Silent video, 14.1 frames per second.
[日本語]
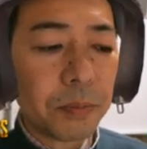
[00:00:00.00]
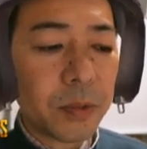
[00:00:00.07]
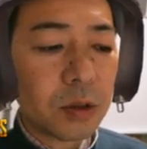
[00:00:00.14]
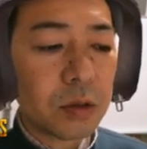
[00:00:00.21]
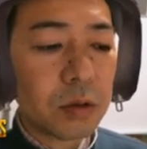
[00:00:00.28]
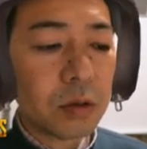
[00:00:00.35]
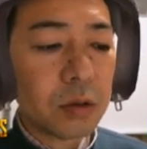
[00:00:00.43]

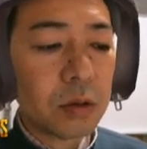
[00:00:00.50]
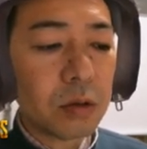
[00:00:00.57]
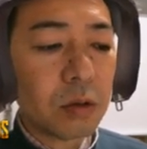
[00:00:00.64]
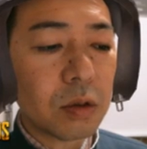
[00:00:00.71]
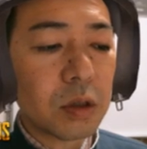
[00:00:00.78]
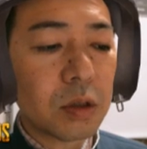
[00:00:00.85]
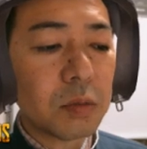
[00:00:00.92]
じゅう
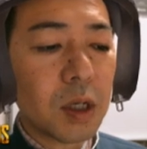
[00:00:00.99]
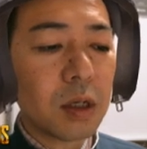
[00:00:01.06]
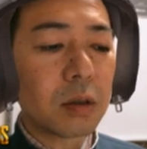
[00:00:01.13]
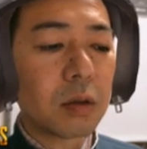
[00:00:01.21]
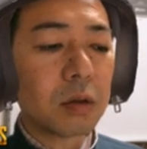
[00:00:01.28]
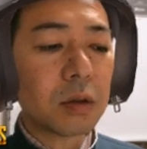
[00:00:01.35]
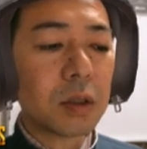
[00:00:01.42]
ろくま
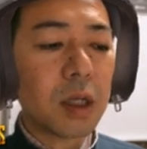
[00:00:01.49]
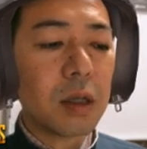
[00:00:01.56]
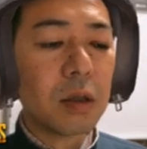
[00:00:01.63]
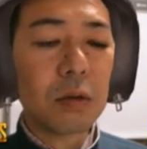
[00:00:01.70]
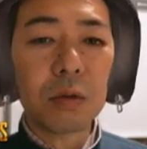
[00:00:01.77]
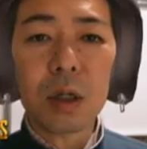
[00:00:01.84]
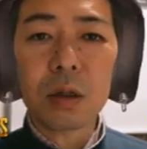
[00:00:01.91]
んごせ
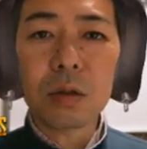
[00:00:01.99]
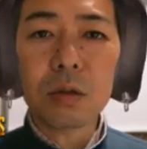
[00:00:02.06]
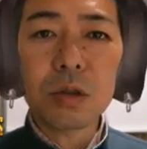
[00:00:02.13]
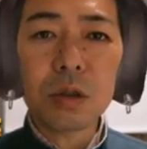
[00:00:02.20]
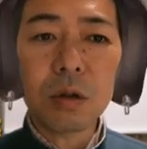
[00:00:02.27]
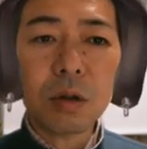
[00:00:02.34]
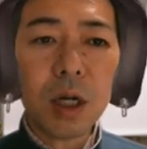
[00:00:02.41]
んよんひゃくよ
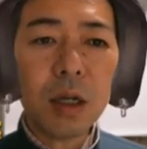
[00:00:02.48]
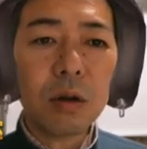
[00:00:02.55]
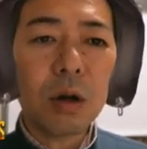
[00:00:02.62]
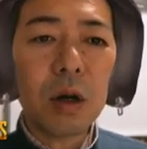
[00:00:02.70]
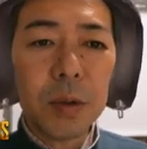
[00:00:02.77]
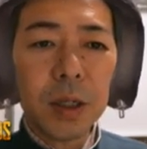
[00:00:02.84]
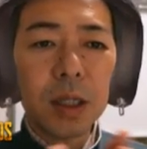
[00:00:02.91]
んじゅうろっかい、
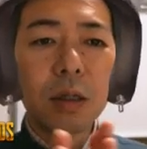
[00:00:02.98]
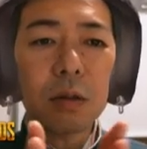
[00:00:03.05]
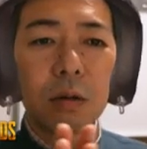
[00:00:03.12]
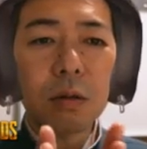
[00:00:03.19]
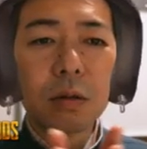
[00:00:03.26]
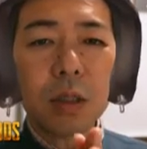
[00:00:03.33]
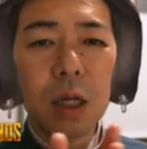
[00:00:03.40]
おめで
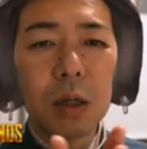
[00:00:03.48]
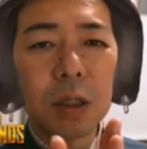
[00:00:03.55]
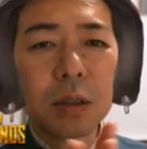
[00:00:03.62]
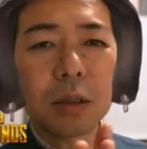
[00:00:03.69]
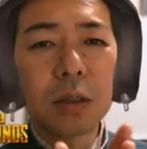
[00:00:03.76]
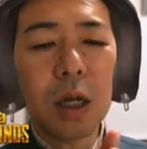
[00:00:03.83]
とうございます。